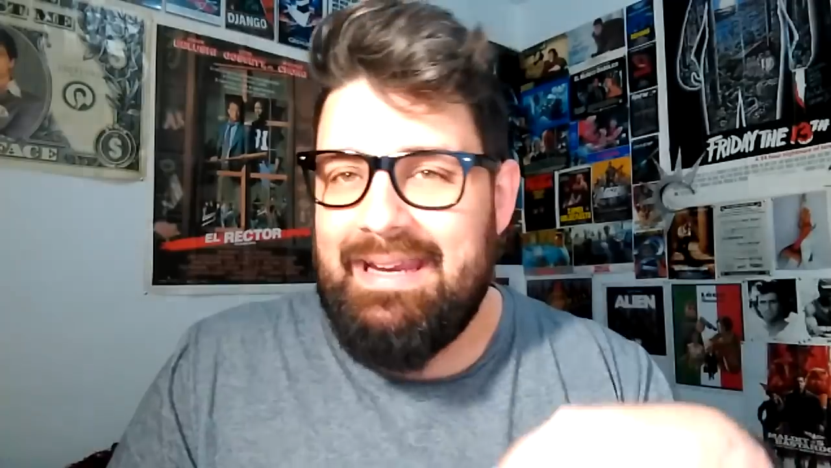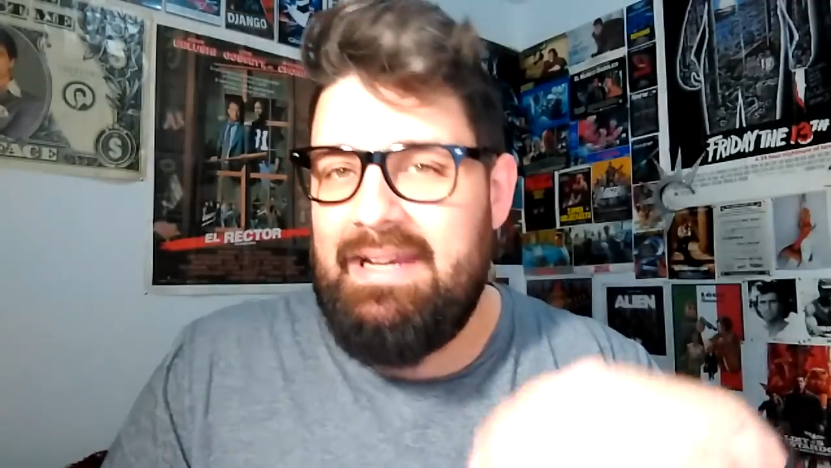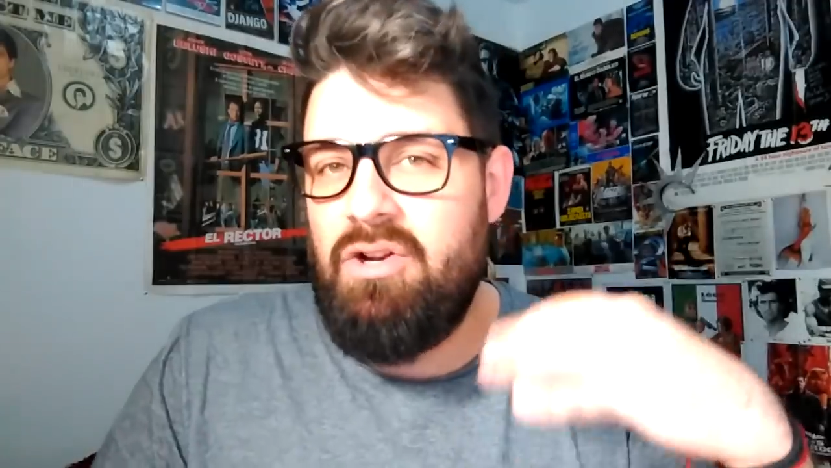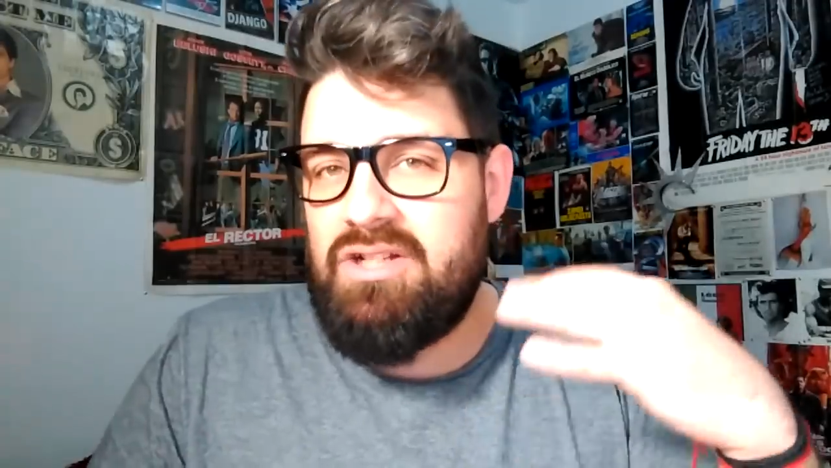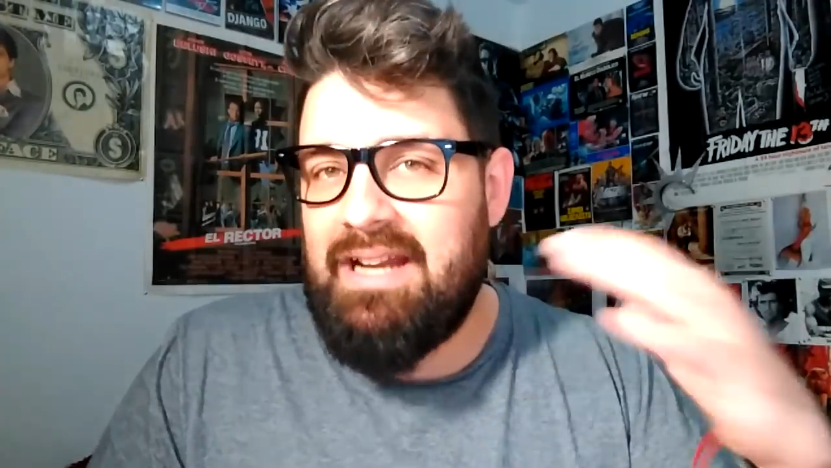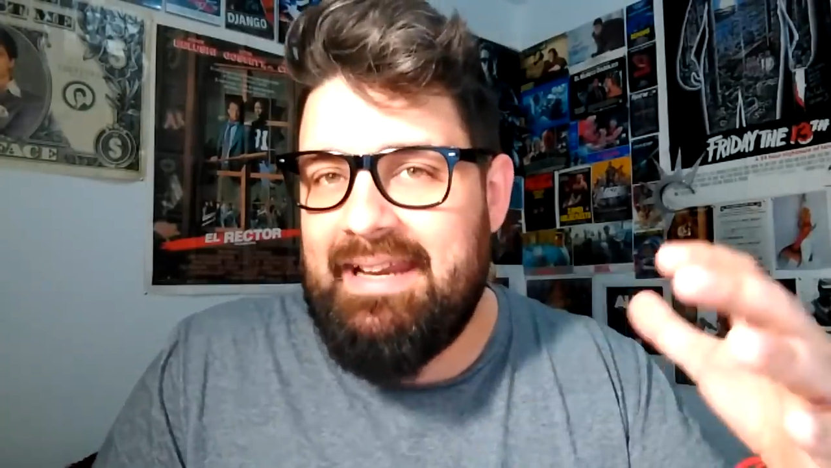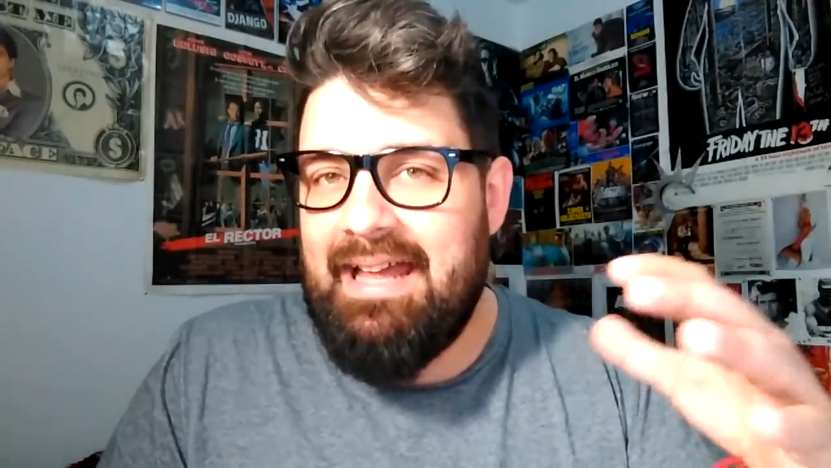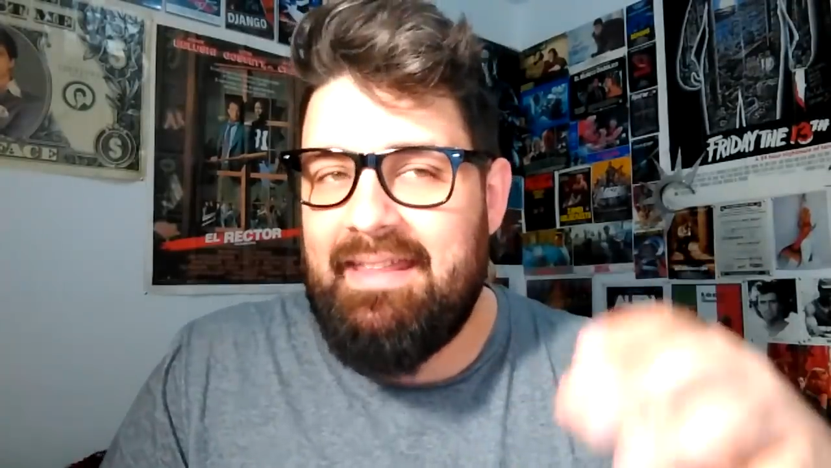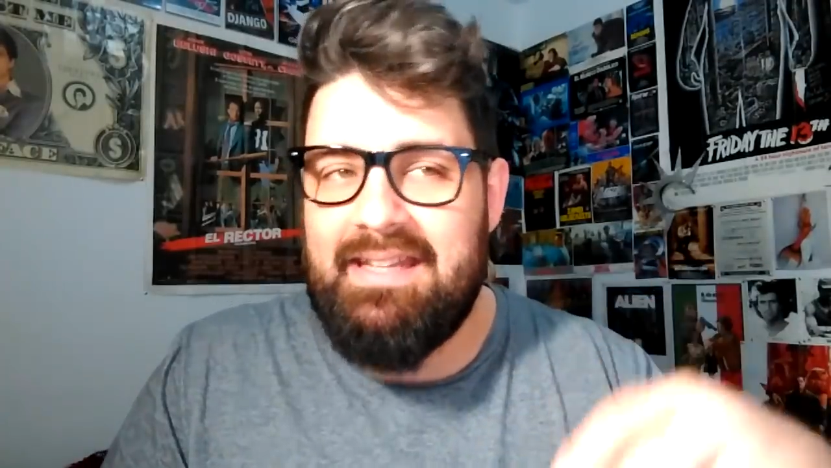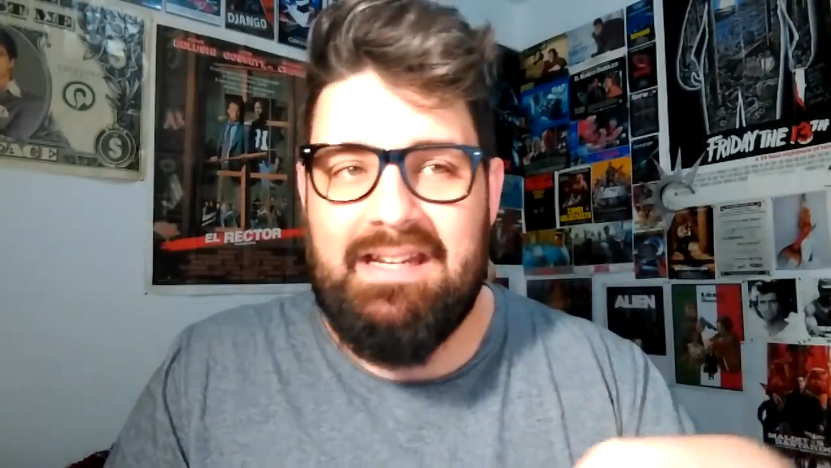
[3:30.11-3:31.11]
y los
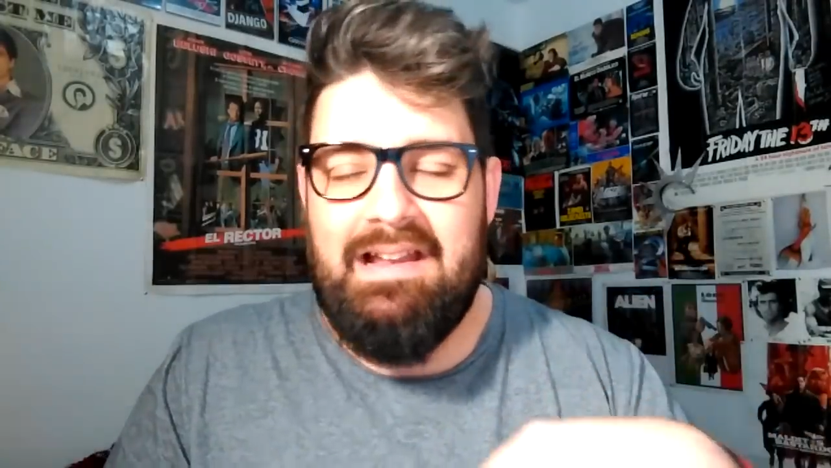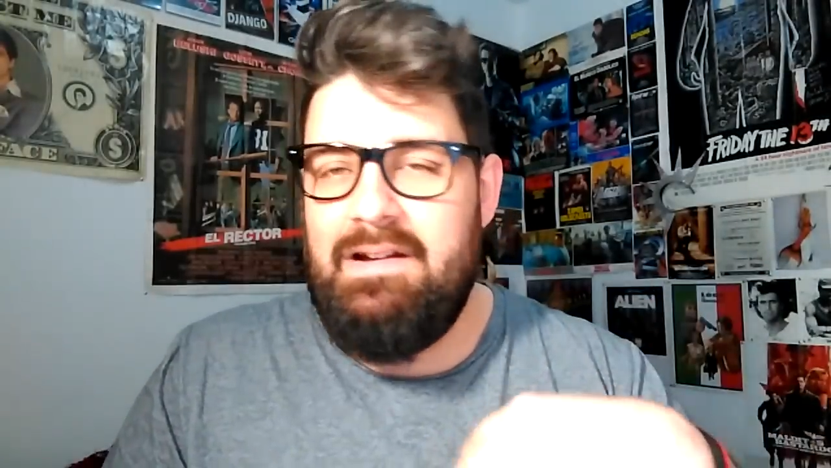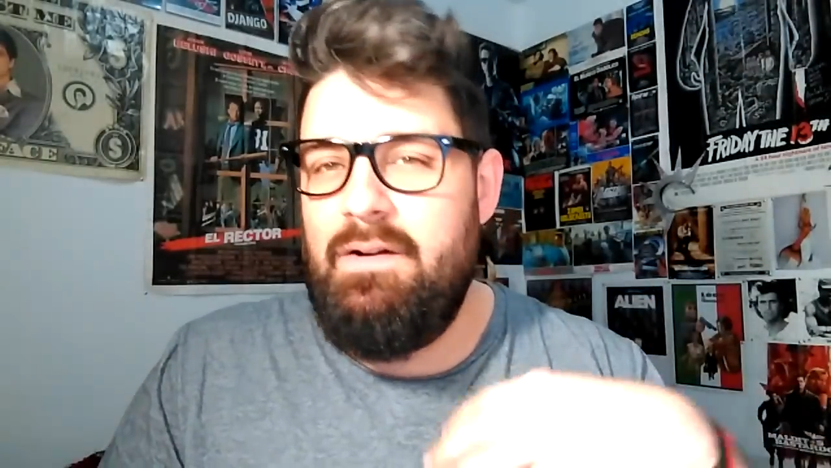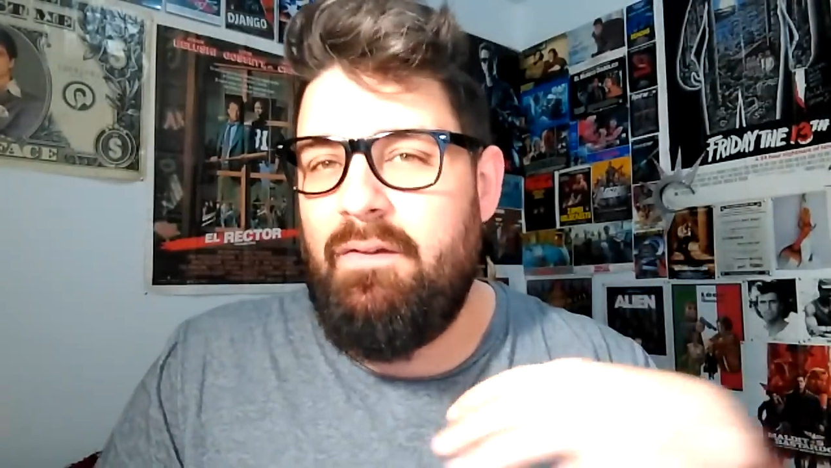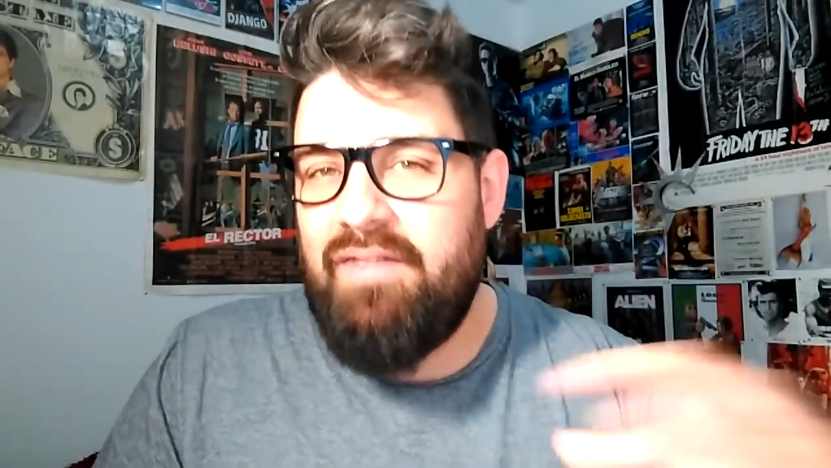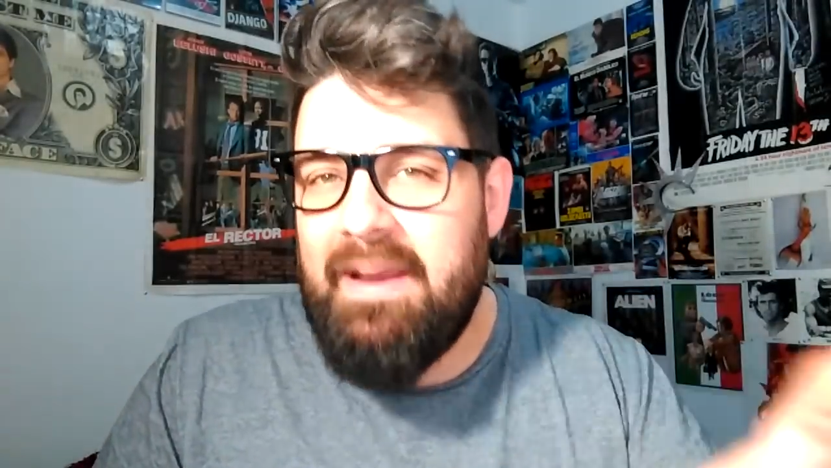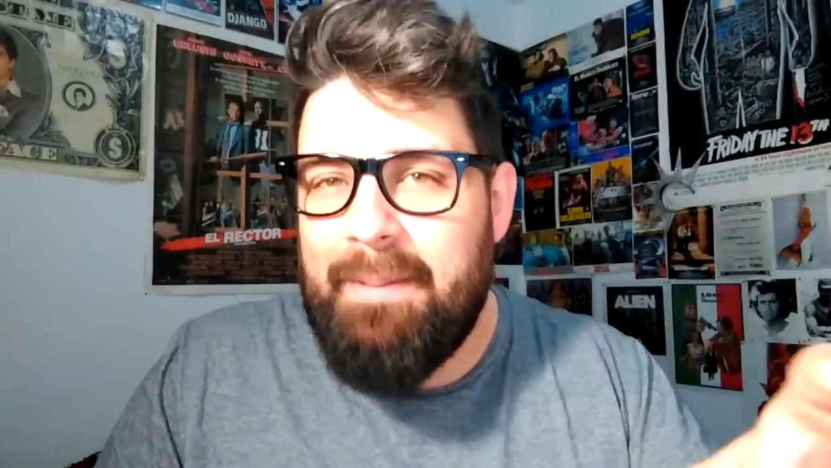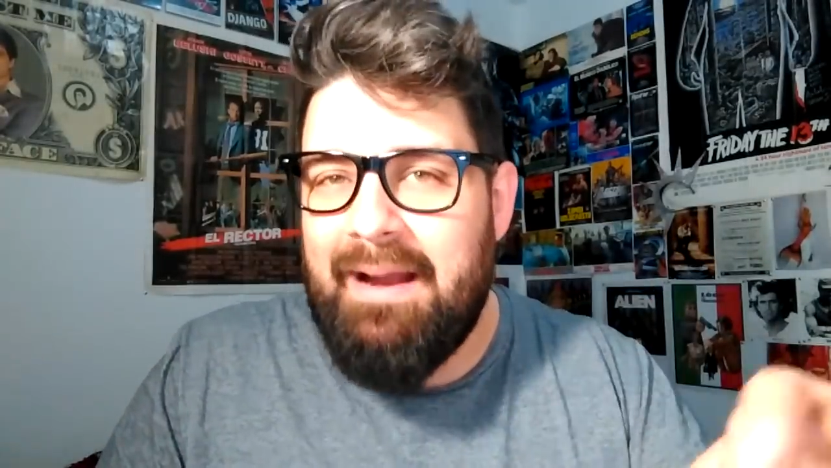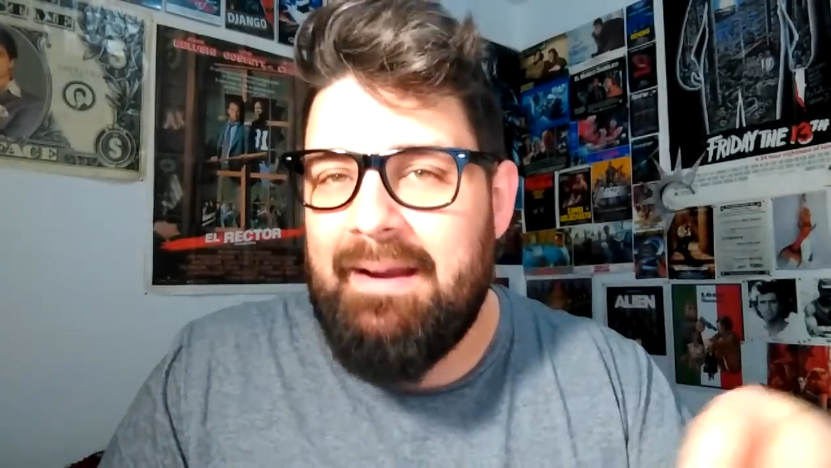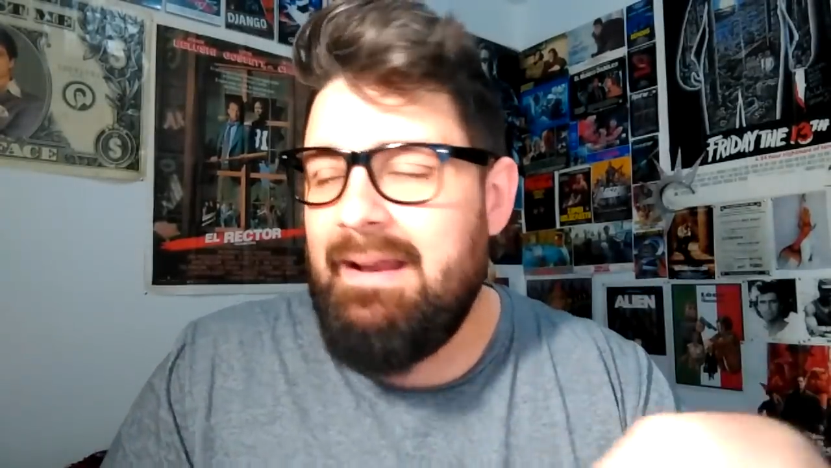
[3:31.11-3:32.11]
aliades lo
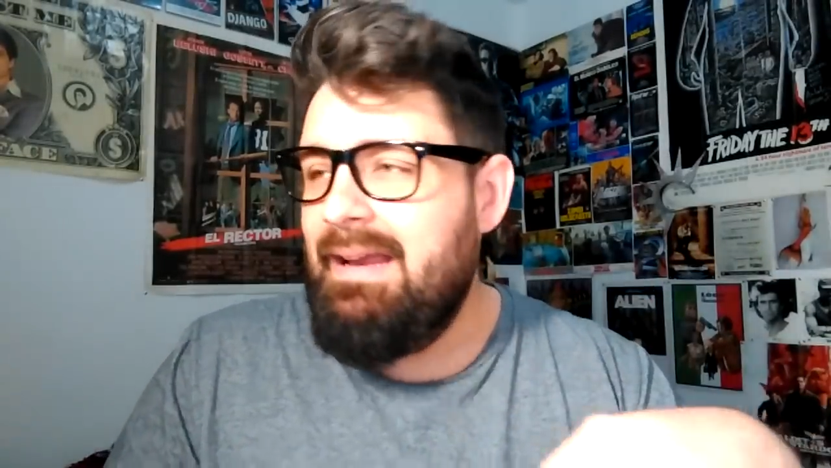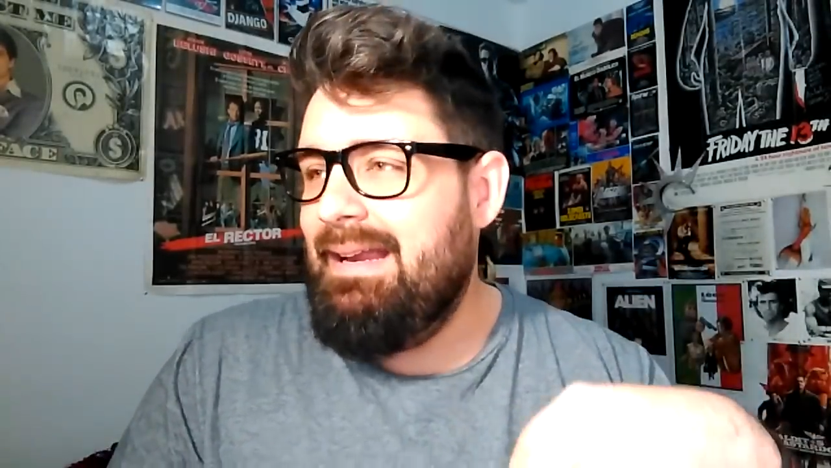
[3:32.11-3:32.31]
flipan,